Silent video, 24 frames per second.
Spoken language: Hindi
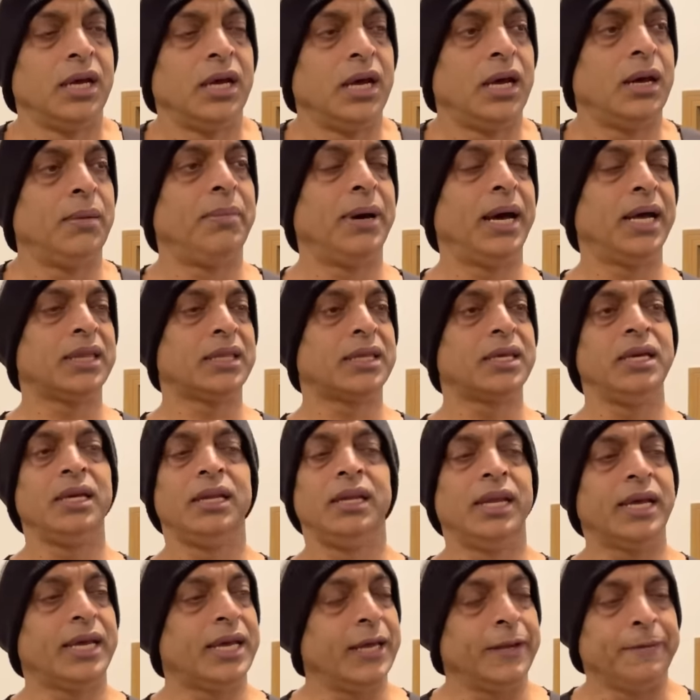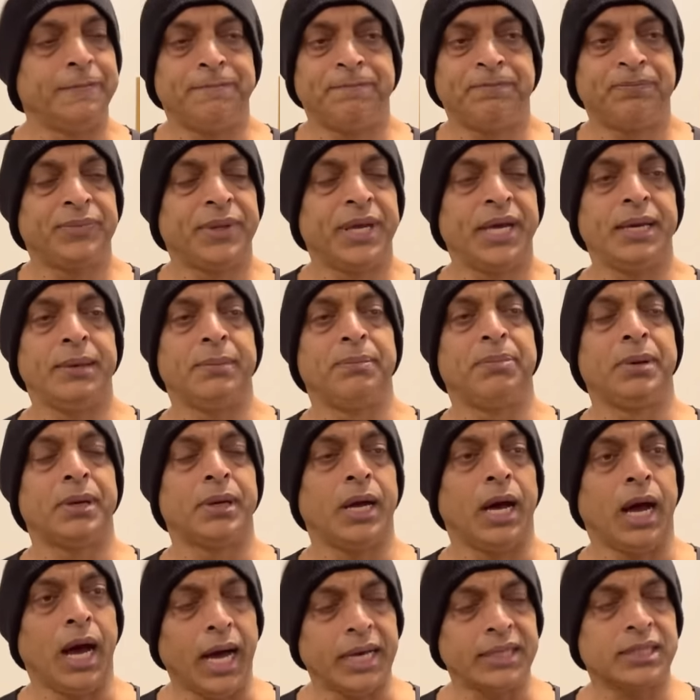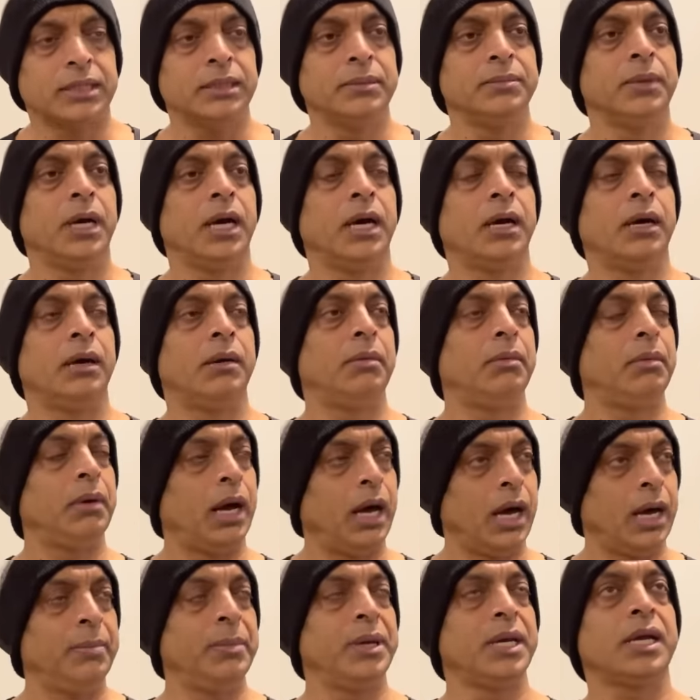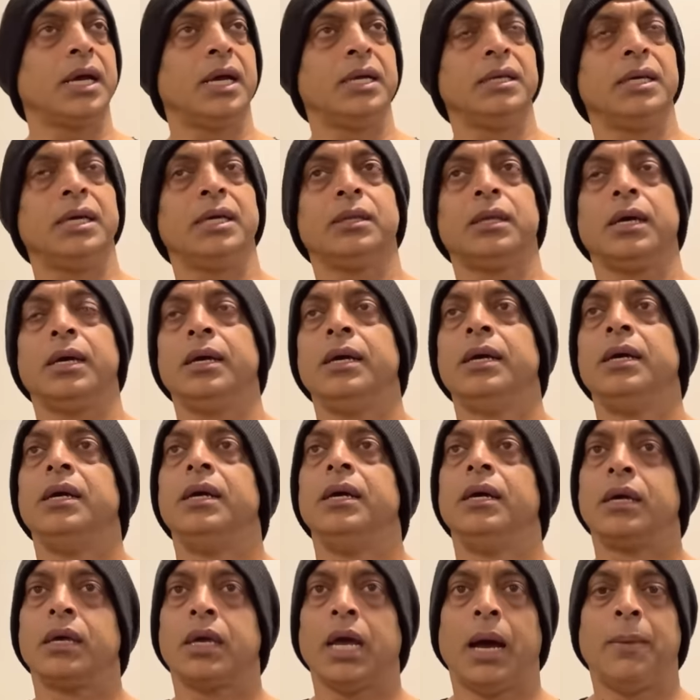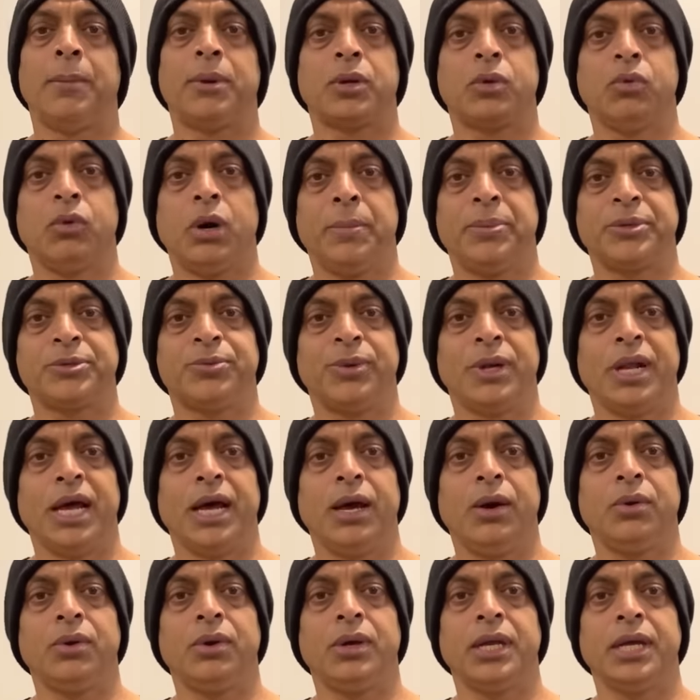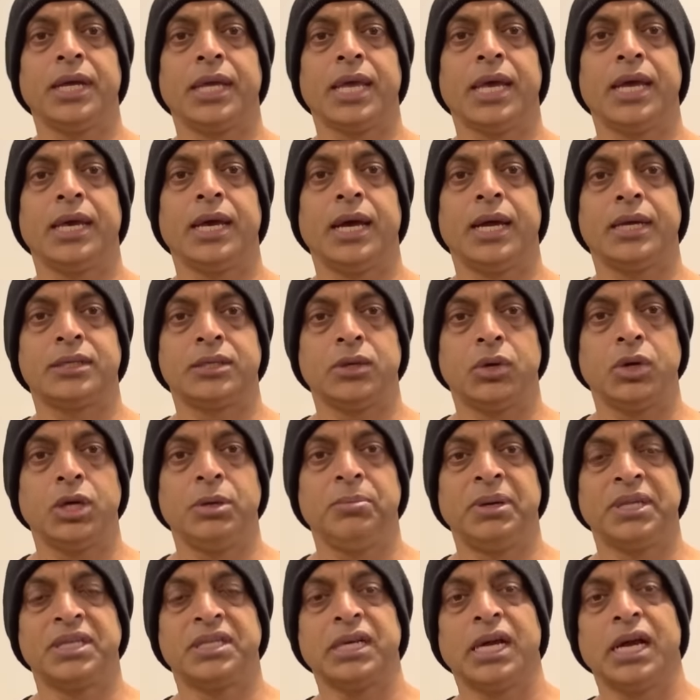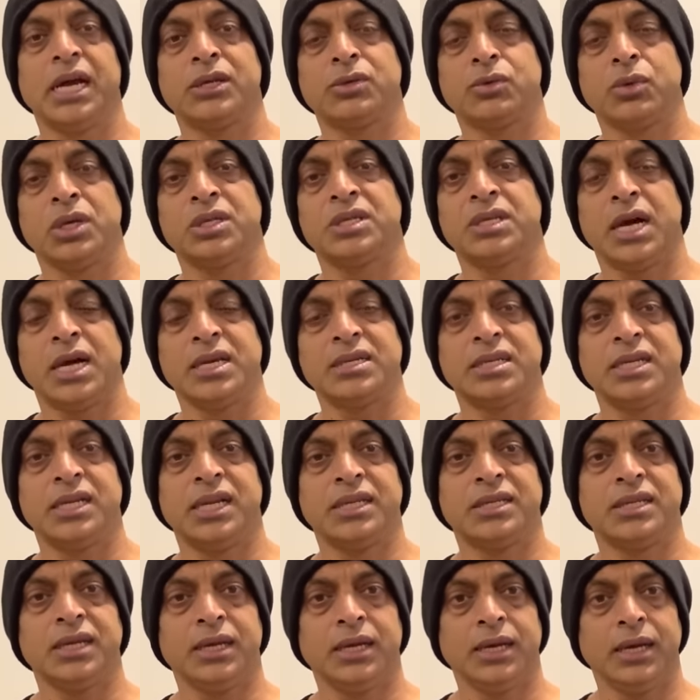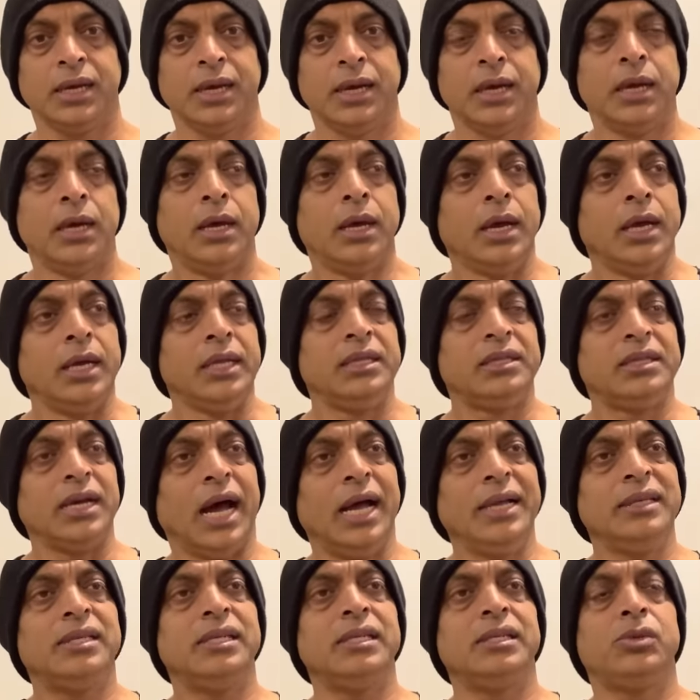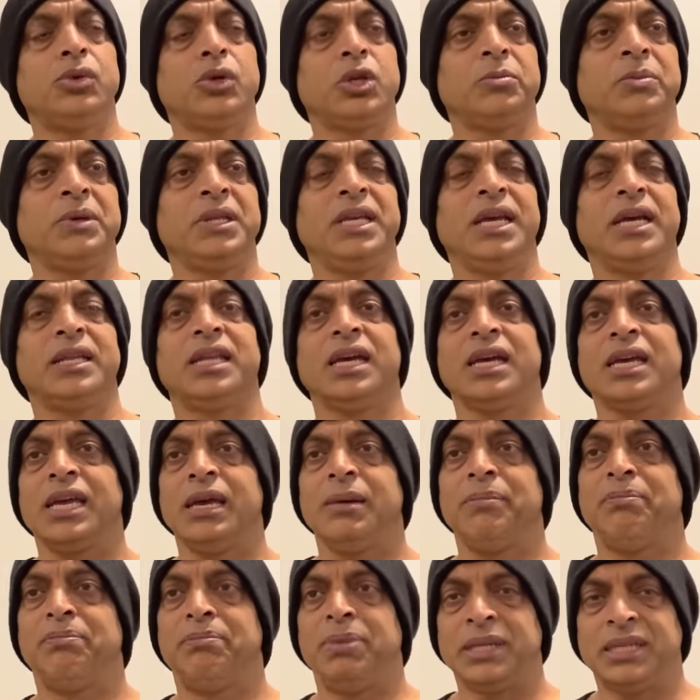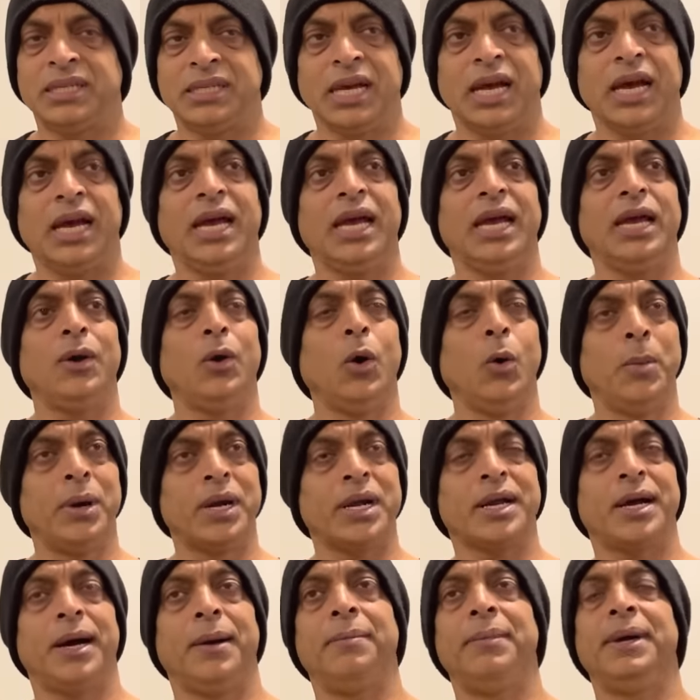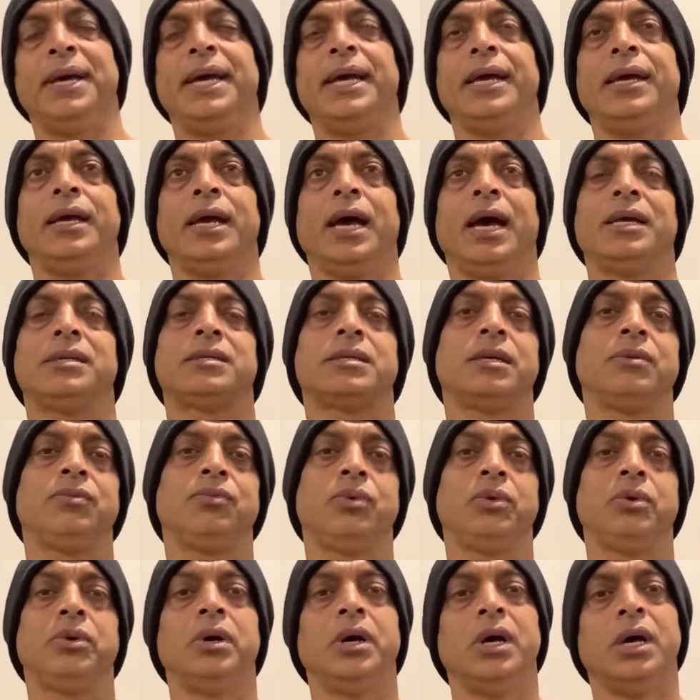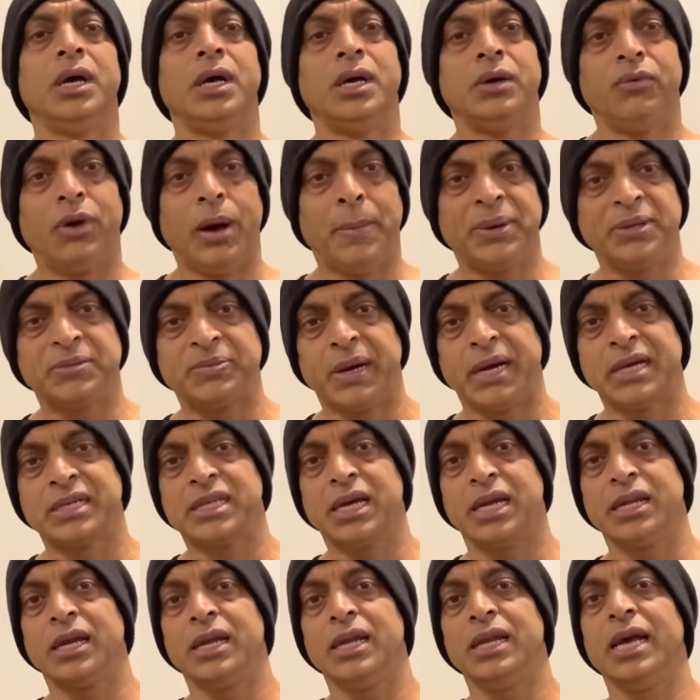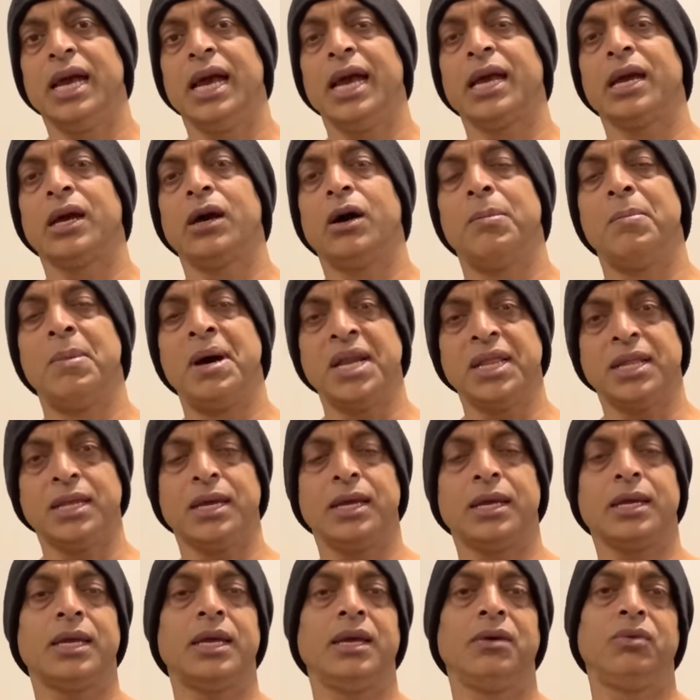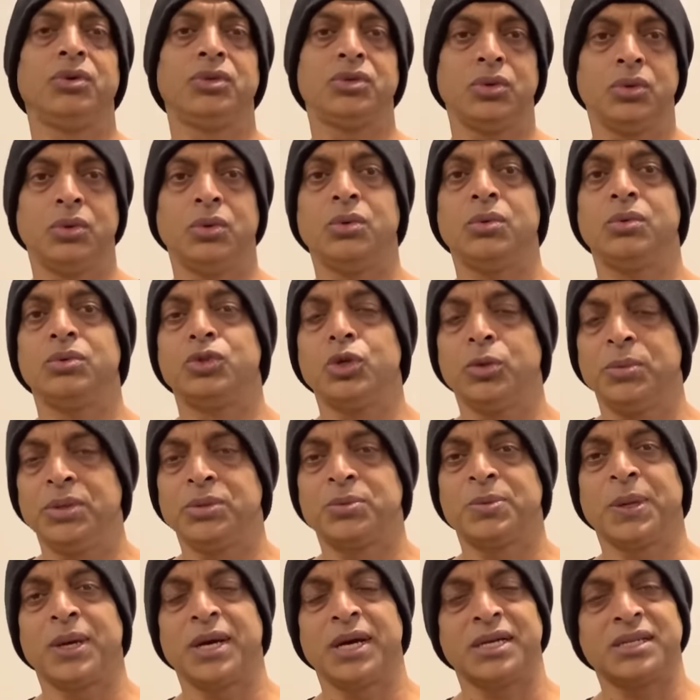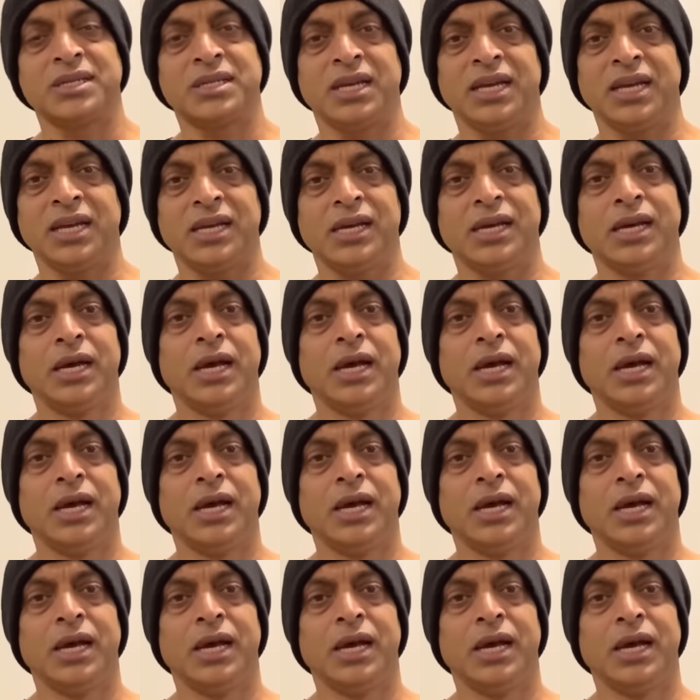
बात की लेकिन नहीं पर आसम आमिर का ये था कि आमिर को वापस बुलाया उन्होंने कि यार चलो नहीं बच्चा है इसको एक चांस देना चाहिए चांस इस सूरत में दिया था कि बच्चा है उम्र कम है यहाँ से वो वापस पाकिस्तान के लिए आएगा मेहनत करके वो जो जो भी उस पर कर्ज़ है